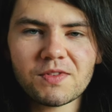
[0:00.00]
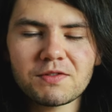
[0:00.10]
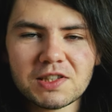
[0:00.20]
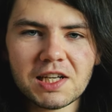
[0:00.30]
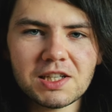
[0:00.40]

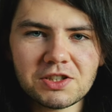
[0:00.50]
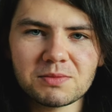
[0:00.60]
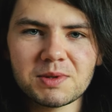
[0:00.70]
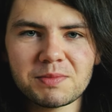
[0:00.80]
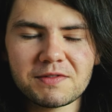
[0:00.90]
wstajesz
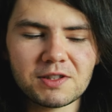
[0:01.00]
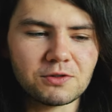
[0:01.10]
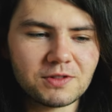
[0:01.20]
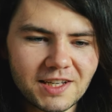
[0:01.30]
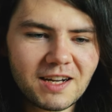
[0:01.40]
sobie
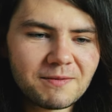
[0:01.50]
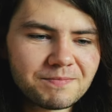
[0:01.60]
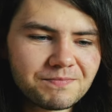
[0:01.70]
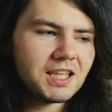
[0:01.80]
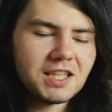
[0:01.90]
pewnego dnia
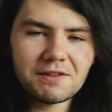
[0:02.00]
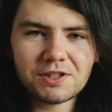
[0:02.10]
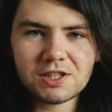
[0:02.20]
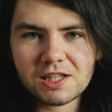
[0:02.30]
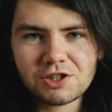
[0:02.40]
i nie
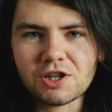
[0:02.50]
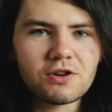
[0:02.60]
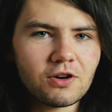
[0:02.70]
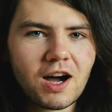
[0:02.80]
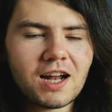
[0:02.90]
wiesz
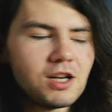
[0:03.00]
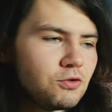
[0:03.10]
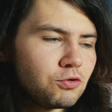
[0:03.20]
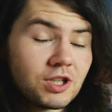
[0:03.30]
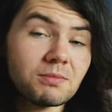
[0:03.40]
dlaczego, ale
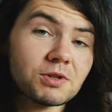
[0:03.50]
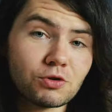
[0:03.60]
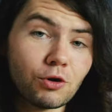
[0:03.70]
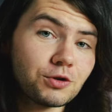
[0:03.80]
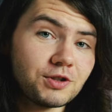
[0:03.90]
już nie
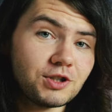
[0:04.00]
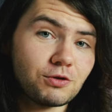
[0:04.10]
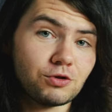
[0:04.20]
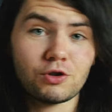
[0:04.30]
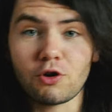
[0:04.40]
masz ochoty
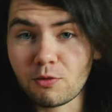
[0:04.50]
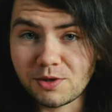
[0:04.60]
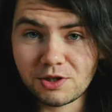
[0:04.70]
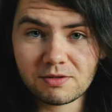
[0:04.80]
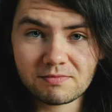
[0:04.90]
czegoś
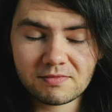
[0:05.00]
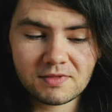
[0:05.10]
robić.